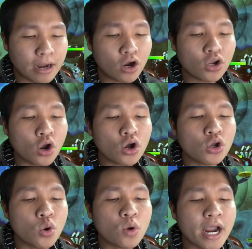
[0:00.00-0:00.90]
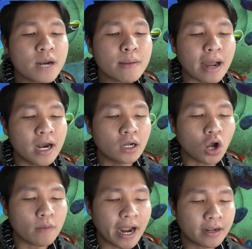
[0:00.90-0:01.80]
mà nó có do nó có vũ khí nó mới mạnh
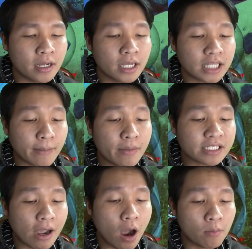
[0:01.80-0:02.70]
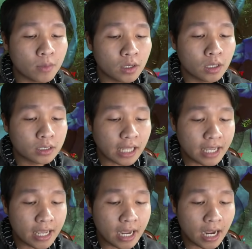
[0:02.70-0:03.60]
hơn thôi các bạn tại bé biết sao không
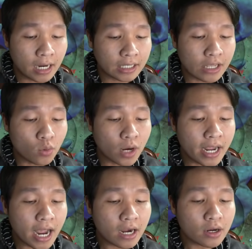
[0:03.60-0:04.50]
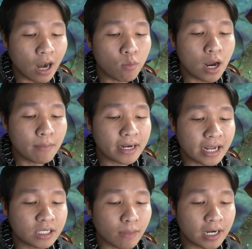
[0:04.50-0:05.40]
tại vì à, cái vũ khí á nó cộng lên mấy
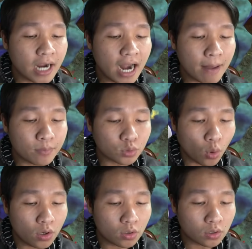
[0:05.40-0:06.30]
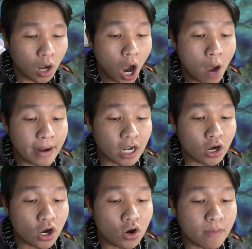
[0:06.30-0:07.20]
này sức mạnh ghê lắm trời ơi mày
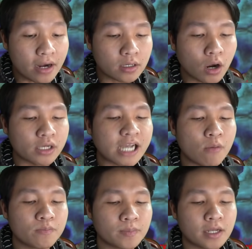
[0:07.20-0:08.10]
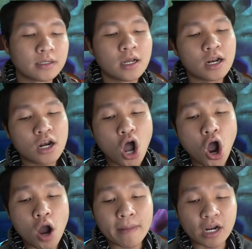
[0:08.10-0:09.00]
kết nó đúng mình rồi xong
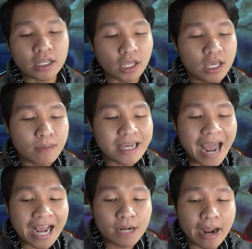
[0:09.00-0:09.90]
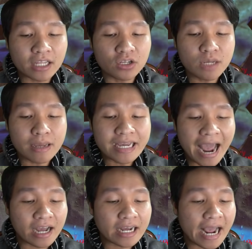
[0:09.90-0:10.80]
lo mà tự nhiên bị kẹt các bạn tự nhiên bị
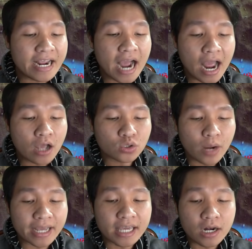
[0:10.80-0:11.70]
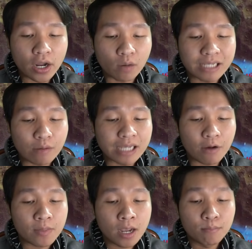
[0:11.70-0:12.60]
kẹt cay ghê á xuống hạng chín rồi không sao không
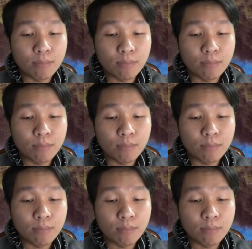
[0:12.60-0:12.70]
sao